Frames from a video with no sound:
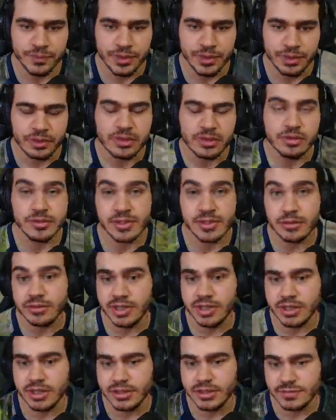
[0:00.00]
Que os
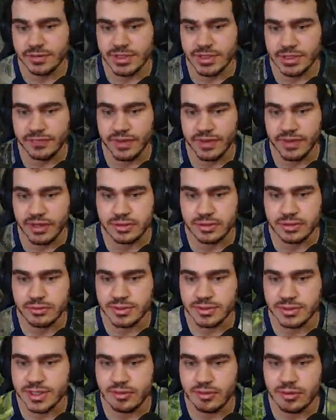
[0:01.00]
altares você vai
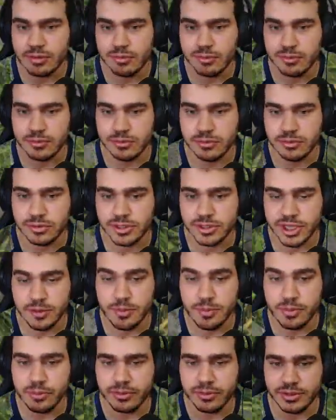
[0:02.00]
usar como
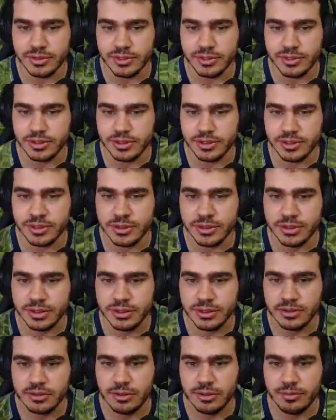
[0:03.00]
checkpoint, né?
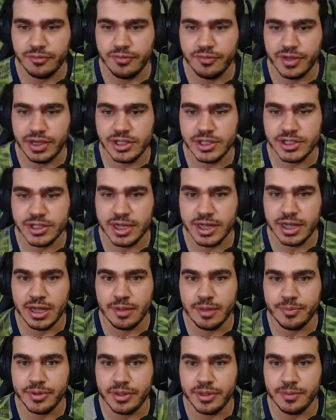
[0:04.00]
Como viagem
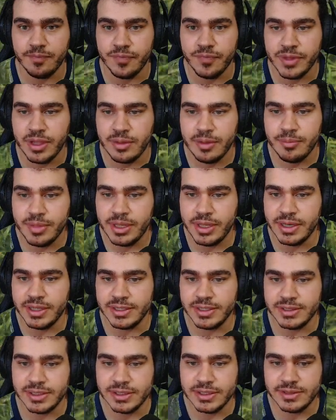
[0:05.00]
rápida.
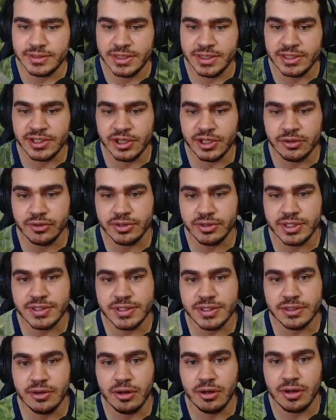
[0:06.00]
Beleza, você chegou nesse
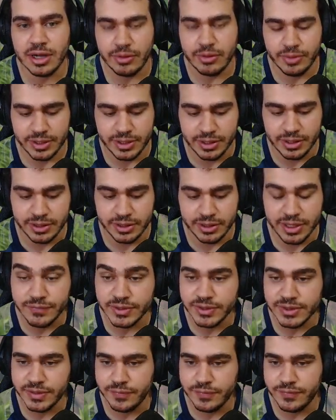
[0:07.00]
local aqui. O que, que
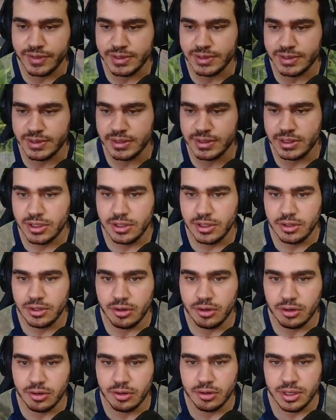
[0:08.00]
você vai fazer?
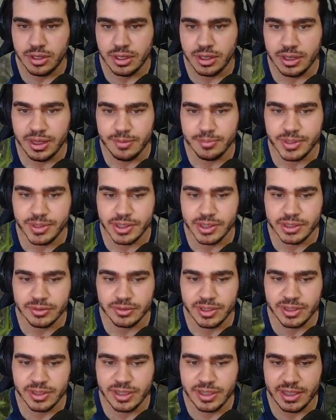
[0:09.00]
Ó, lembrando
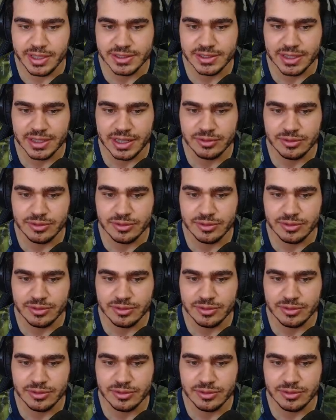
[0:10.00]
que tem esse lado